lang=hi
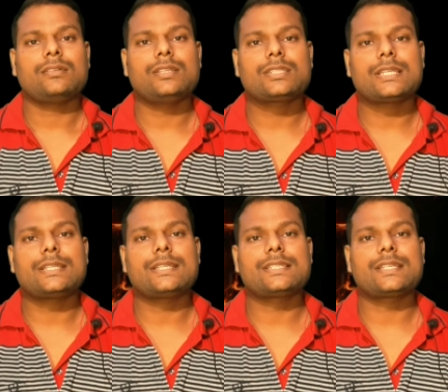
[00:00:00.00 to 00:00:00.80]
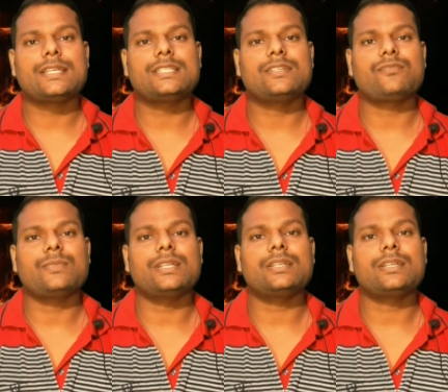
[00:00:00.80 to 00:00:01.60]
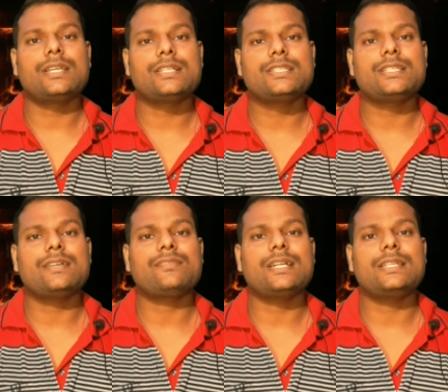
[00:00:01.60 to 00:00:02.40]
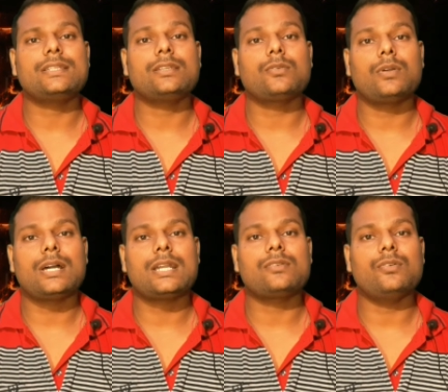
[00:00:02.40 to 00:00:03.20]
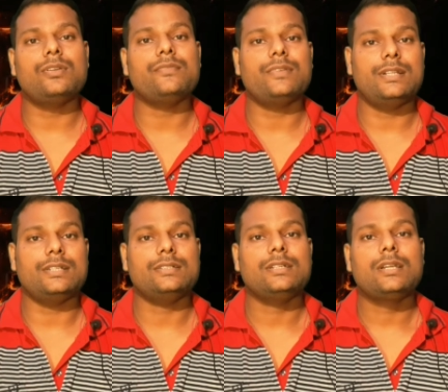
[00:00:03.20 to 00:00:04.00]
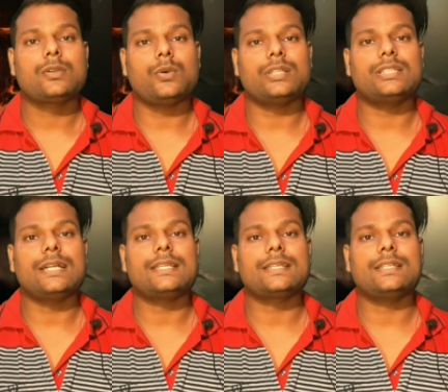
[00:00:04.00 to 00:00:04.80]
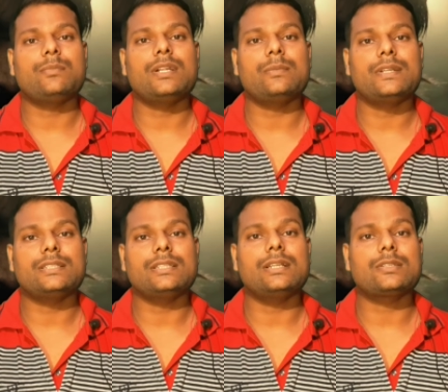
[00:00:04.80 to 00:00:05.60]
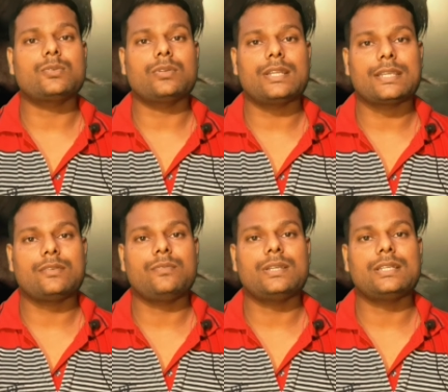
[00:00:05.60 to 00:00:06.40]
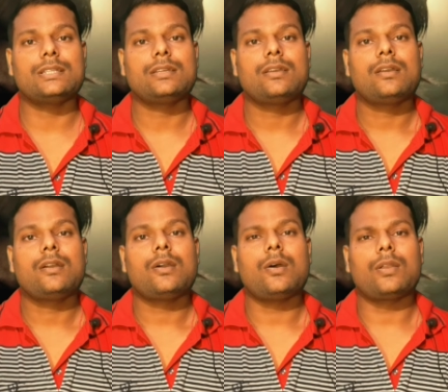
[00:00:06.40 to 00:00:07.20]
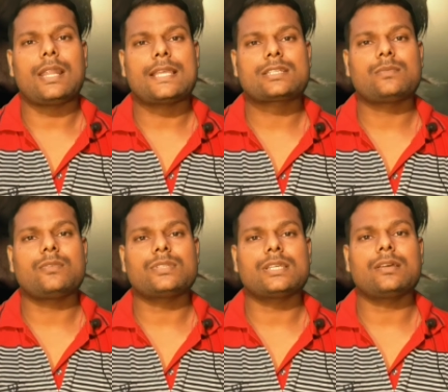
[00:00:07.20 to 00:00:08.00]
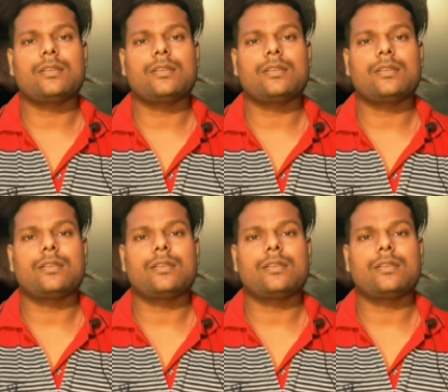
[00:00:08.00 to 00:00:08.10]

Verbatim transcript: जिस तरीके से के में के यानी कि कोलार गोल्ड फील्ड को हथियाने के लिए बड़े बड़े दिग्गज लोग लगे हुए हैं और लास्ट में उसे